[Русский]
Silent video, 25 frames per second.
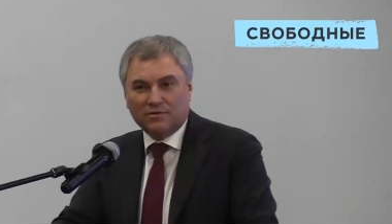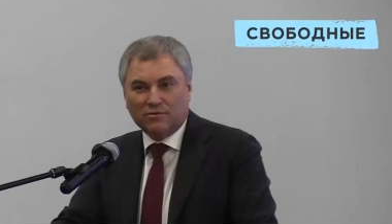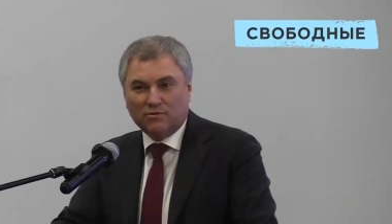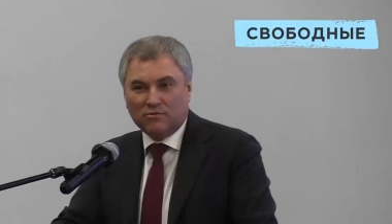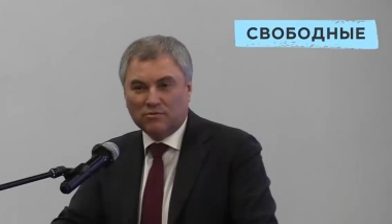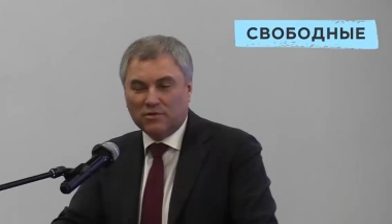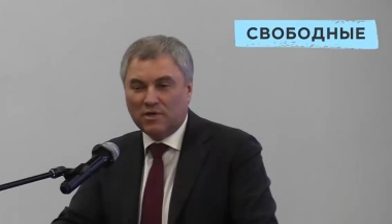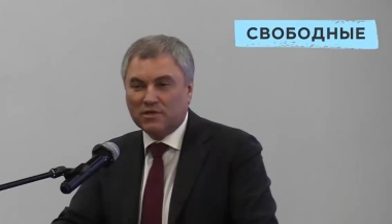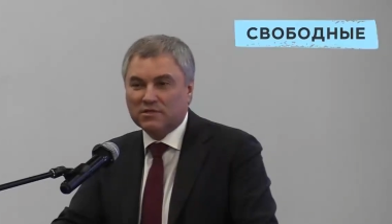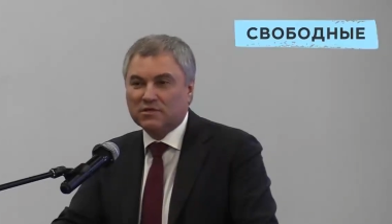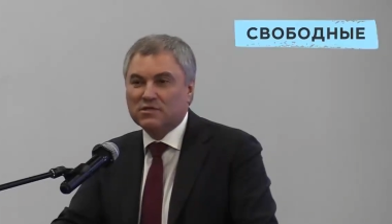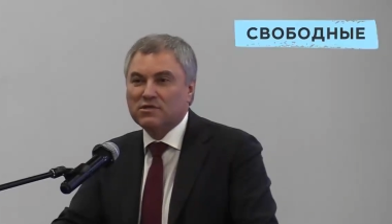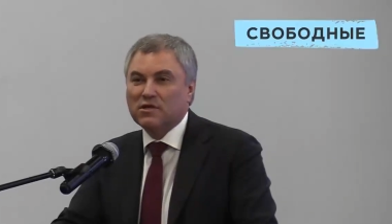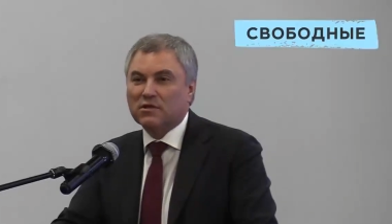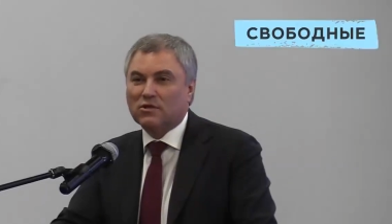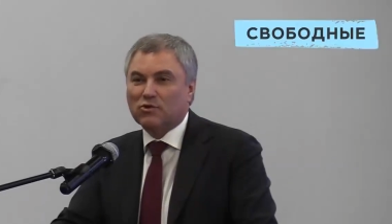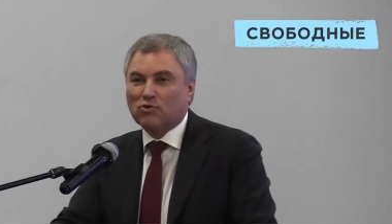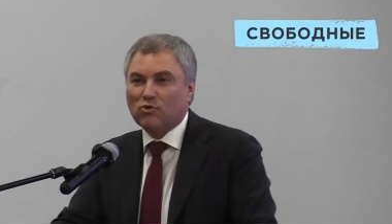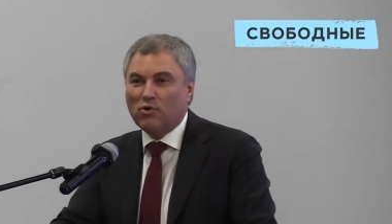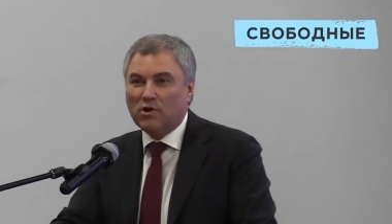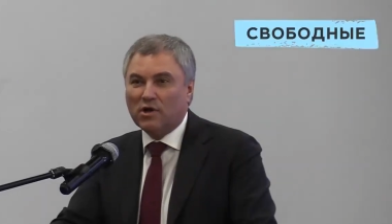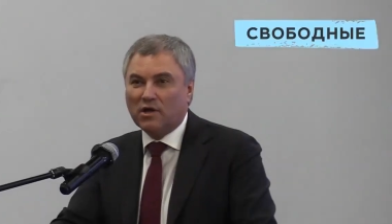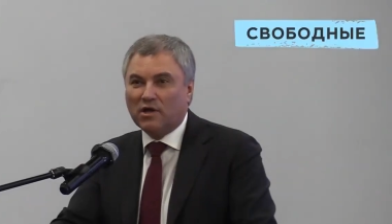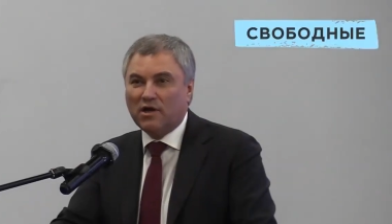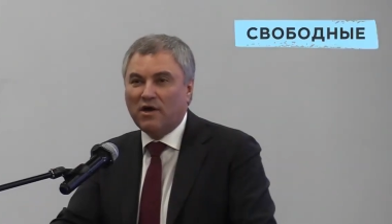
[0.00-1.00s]
У нас не
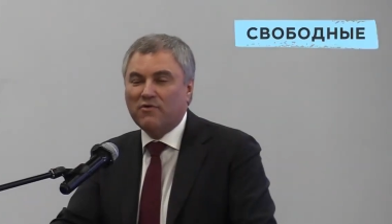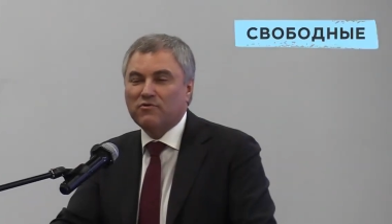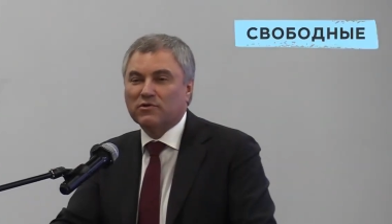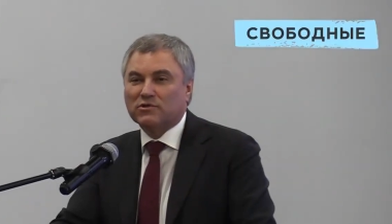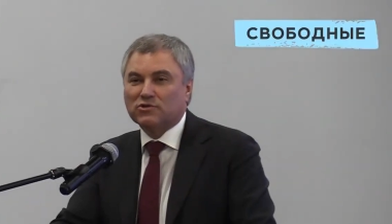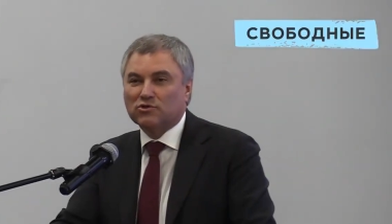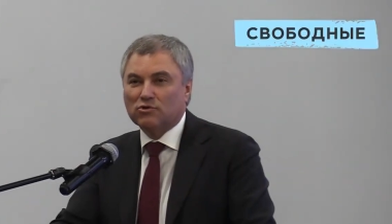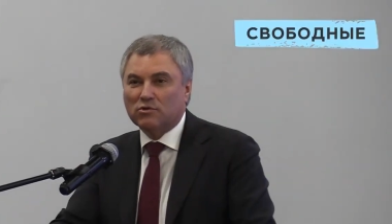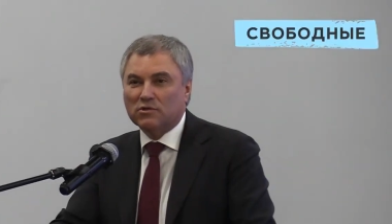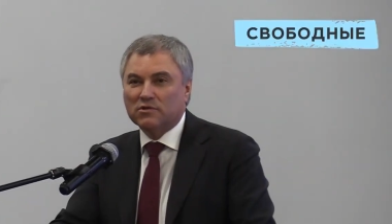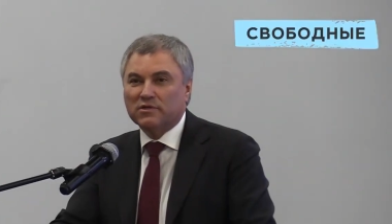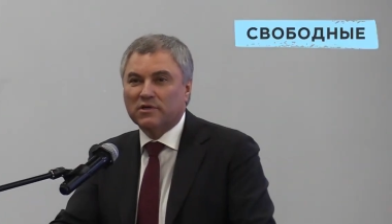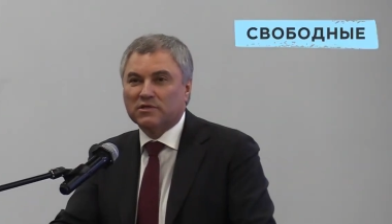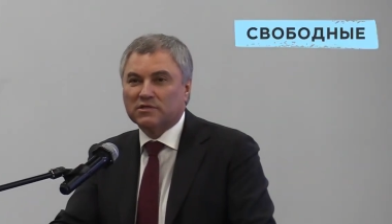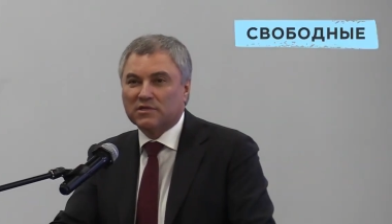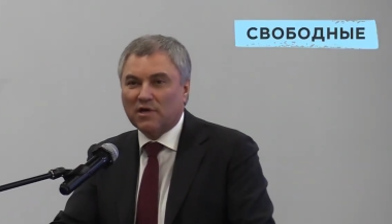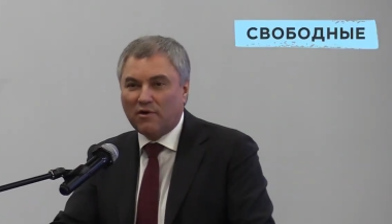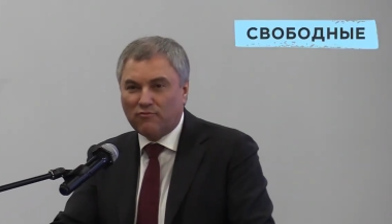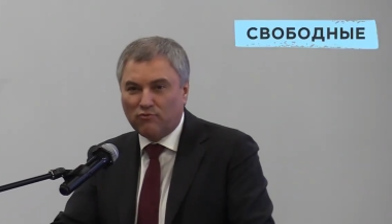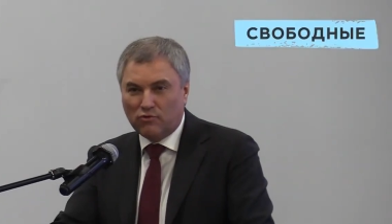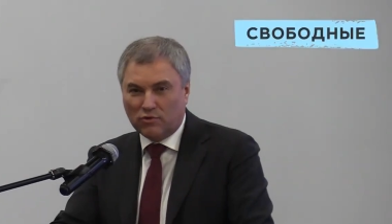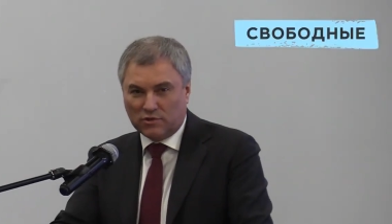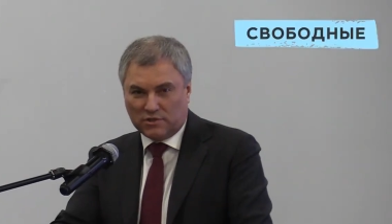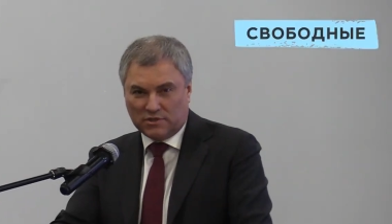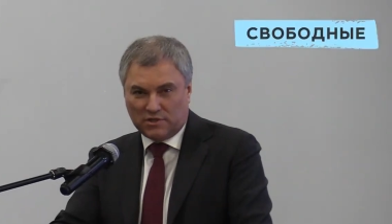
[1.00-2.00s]
только авиационный
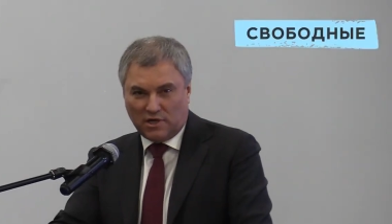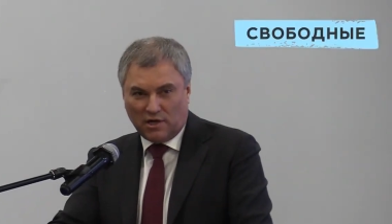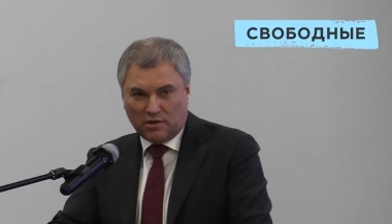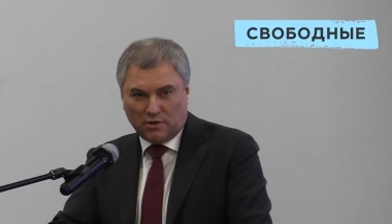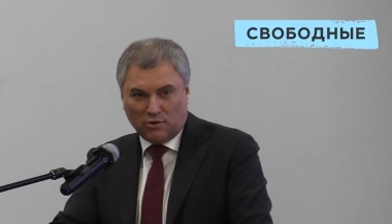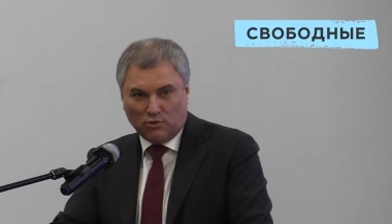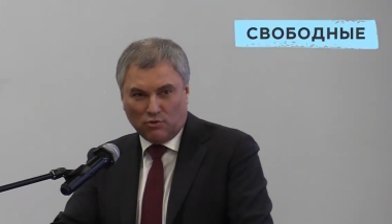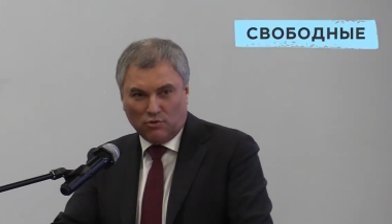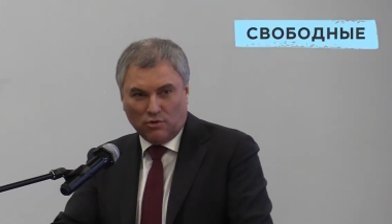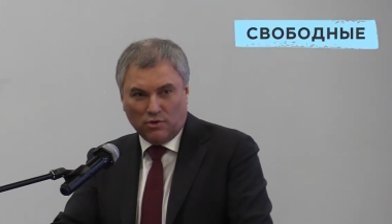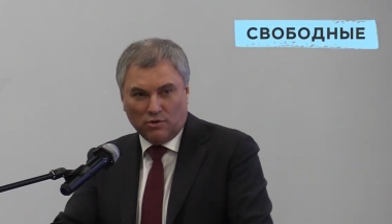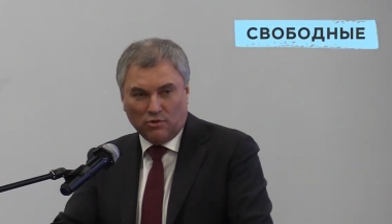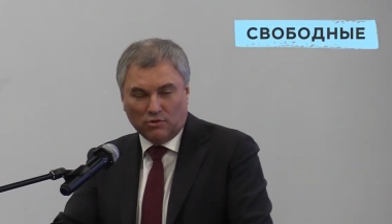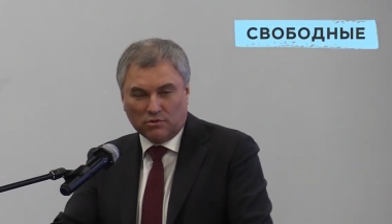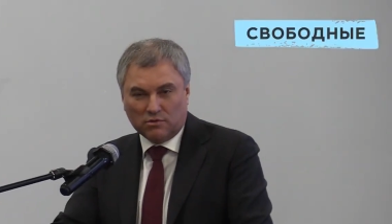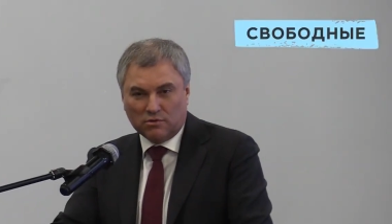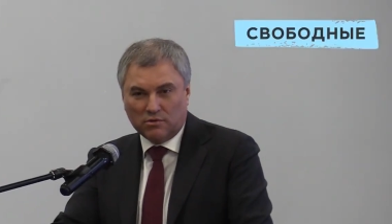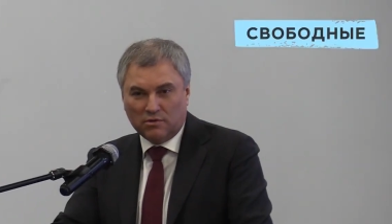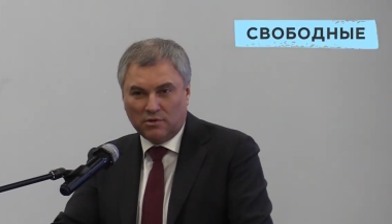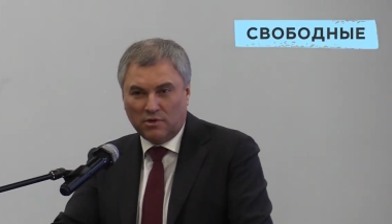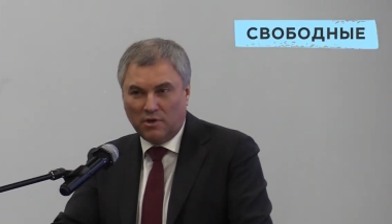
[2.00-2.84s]
завод закроют